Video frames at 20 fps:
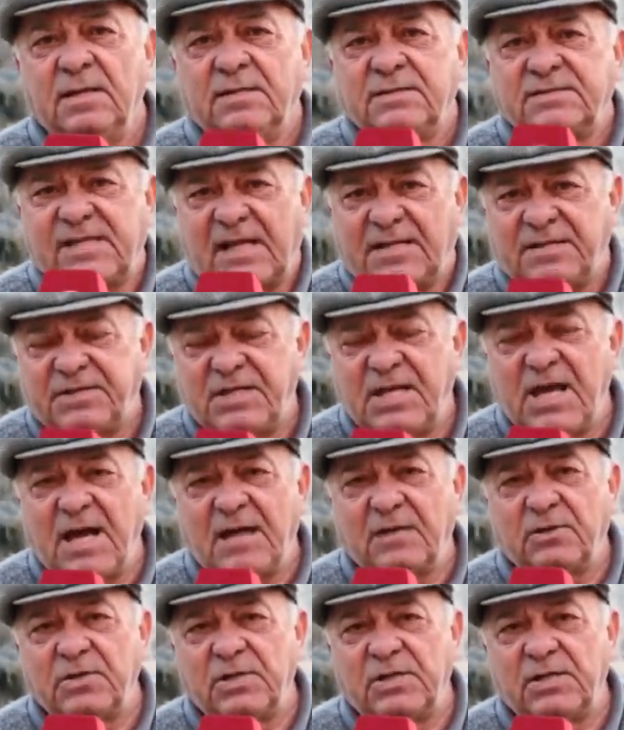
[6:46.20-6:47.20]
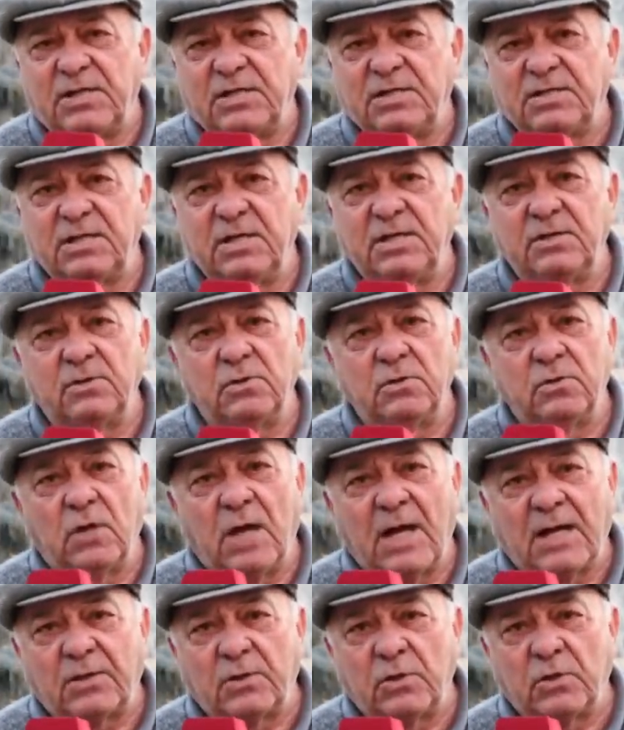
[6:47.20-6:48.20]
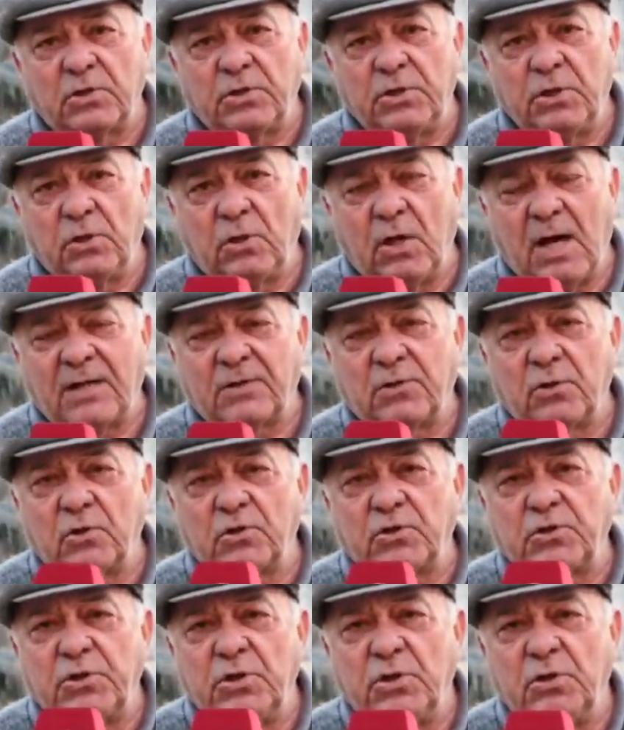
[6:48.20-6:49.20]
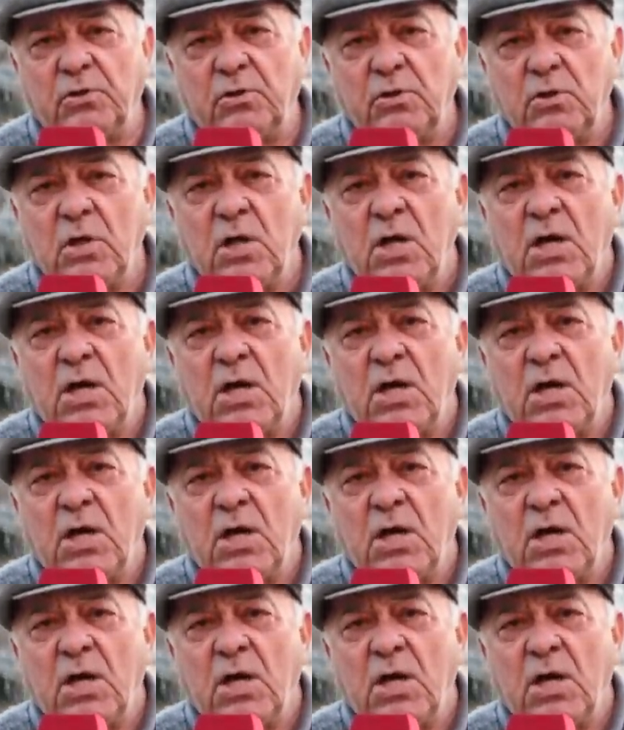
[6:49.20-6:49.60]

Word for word: Santiago del Estero los acogió, acogió